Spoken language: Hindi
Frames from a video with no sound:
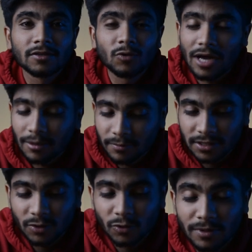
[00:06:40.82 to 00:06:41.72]
तो आप
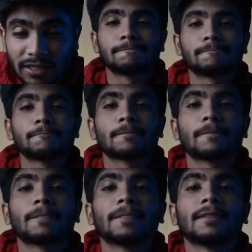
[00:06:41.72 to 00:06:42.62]
ज़रूर बताओ मुझे
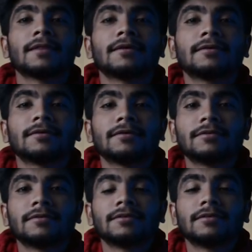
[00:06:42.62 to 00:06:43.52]
कमेंट में कि क्या
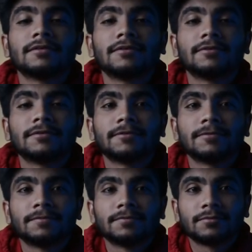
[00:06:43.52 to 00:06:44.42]
अच्छी चीज़ें हुई है
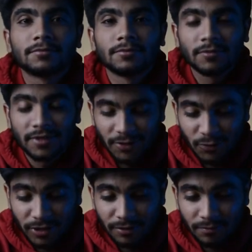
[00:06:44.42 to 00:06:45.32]

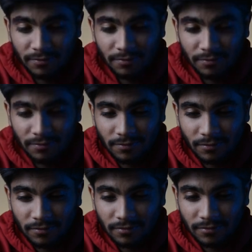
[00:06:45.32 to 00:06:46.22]
क्योंकि
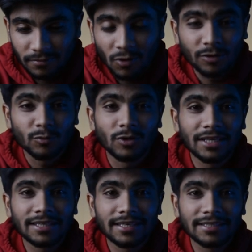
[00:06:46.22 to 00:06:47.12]
बहुत
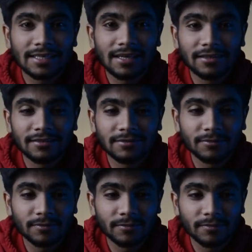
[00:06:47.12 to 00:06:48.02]
बुरा था ये साल
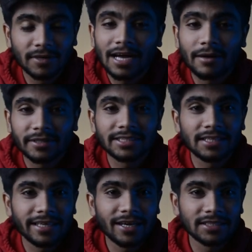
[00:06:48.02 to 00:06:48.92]
पर आपके
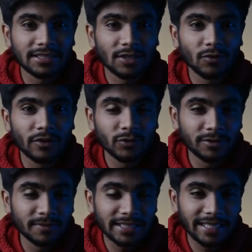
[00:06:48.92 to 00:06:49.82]
साथ क्या अच्छा हुआ
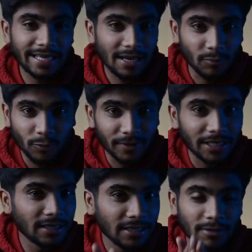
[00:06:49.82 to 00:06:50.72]
उसमें से क्या आपको
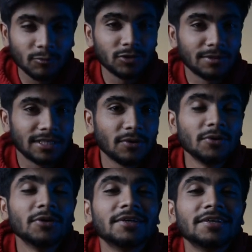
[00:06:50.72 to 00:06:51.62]
मिला आप मुझे बताओ